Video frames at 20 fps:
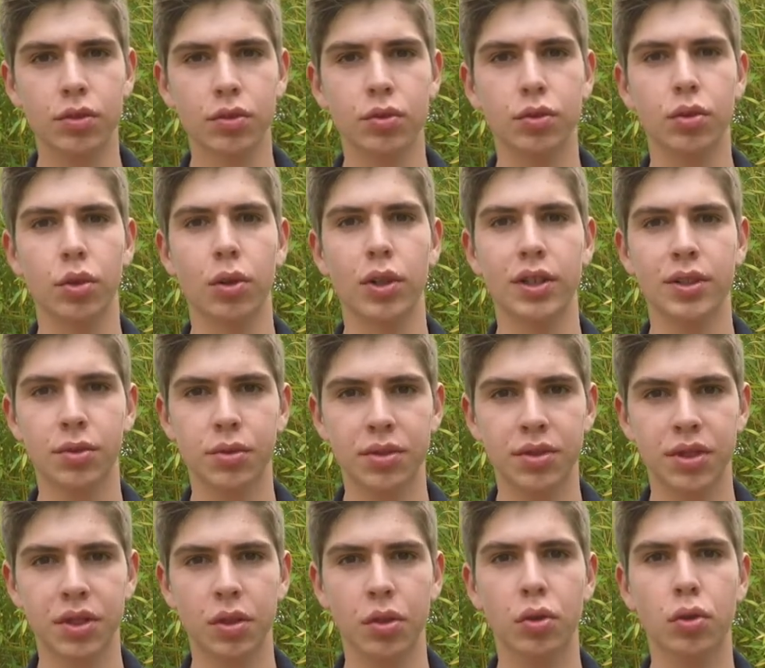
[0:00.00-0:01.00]
sur les
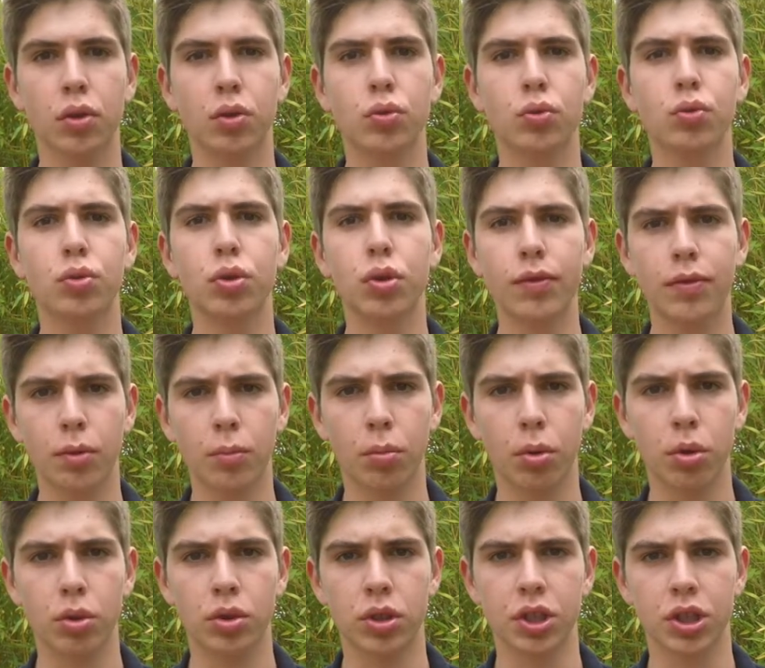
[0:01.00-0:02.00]
océans que nous devons
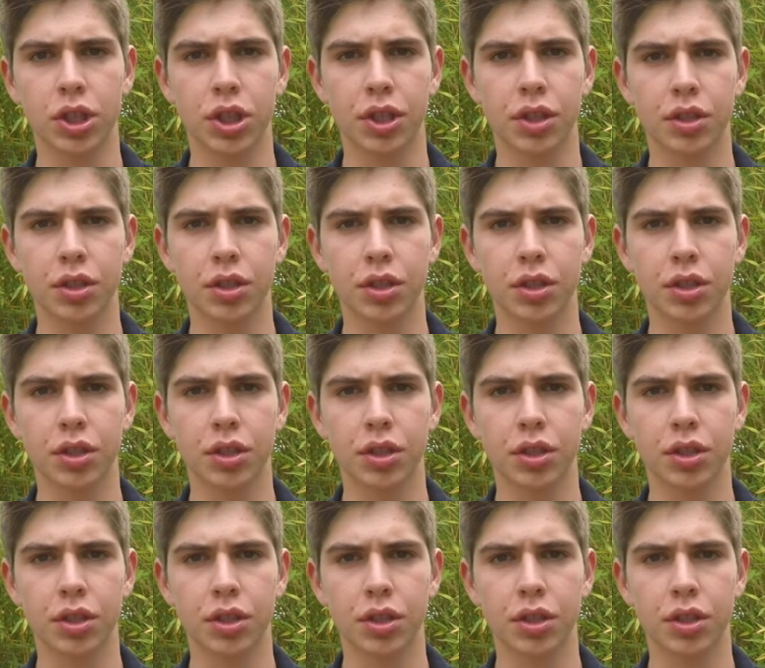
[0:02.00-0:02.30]
protéger.